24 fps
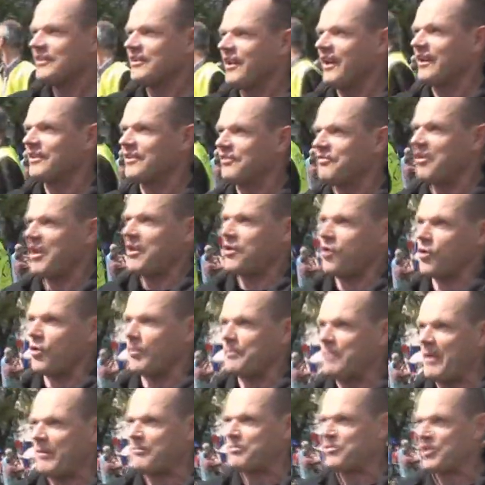e, e, dwie
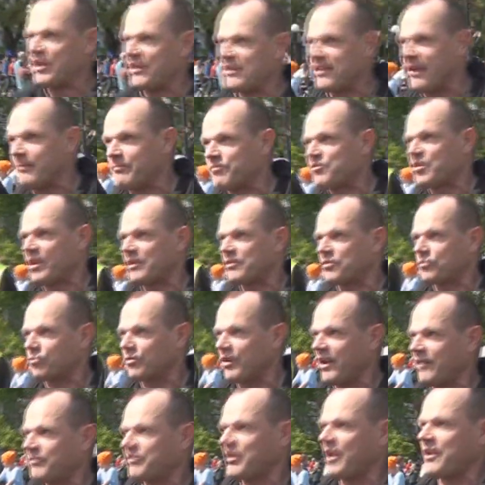grupy przestępcze,
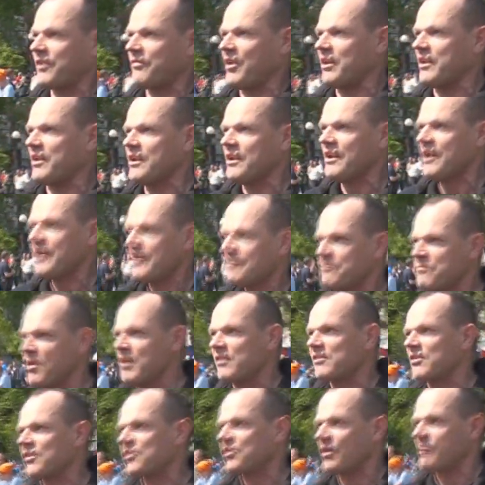które w tej chwili
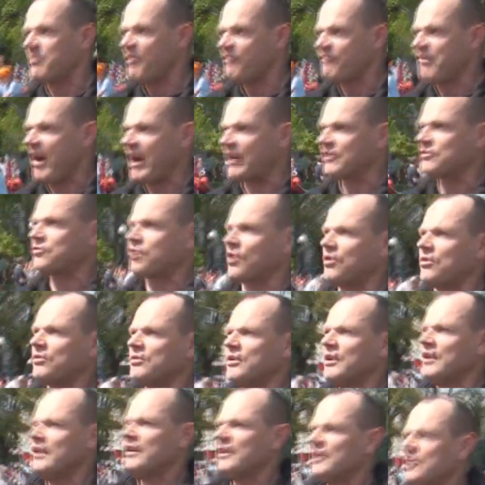między sobą walczą